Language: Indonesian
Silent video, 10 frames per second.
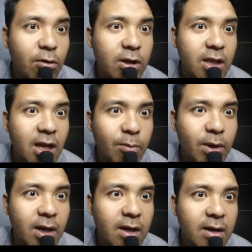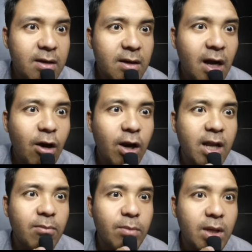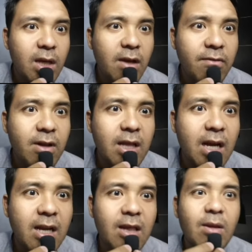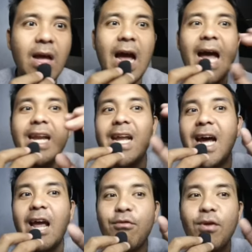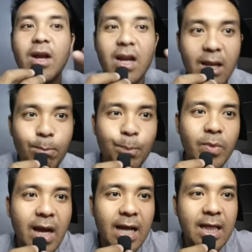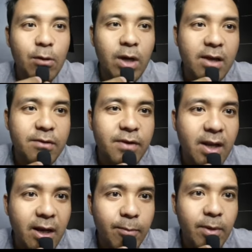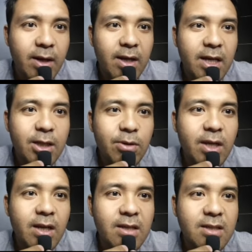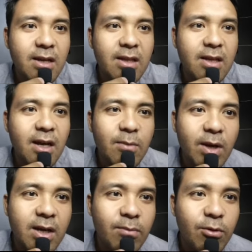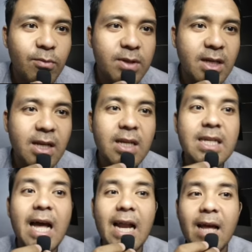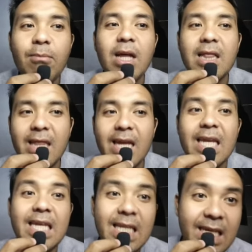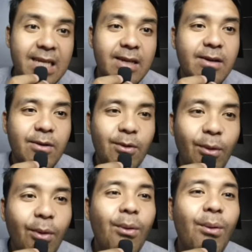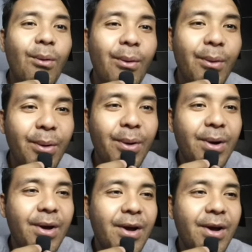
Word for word: Ultinya apa? All enemy if the target ada efek rip atau heavy rip itu increase critical by 60% dalam attack ini. Oh,